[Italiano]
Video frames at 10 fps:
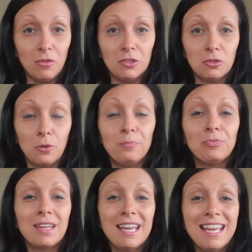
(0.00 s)
visto
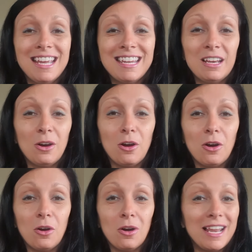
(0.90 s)
che
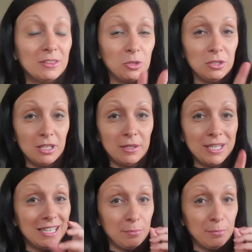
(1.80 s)
l'ho letto in, in